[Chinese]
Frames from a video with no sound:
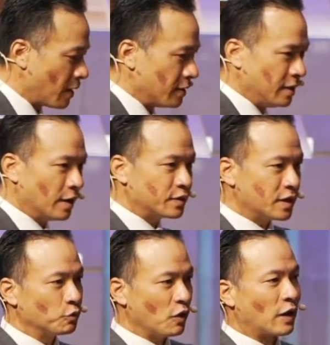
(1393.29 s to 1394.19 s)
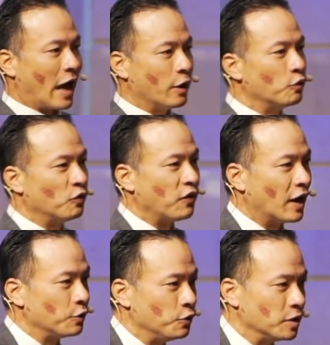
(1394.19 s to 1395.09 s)
你要知道，对骸骨
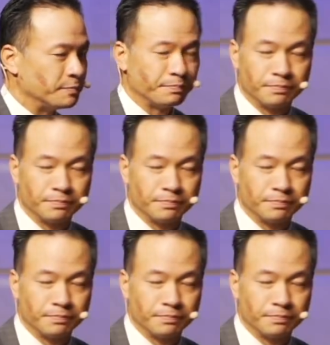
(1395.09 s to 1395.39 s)
发预言，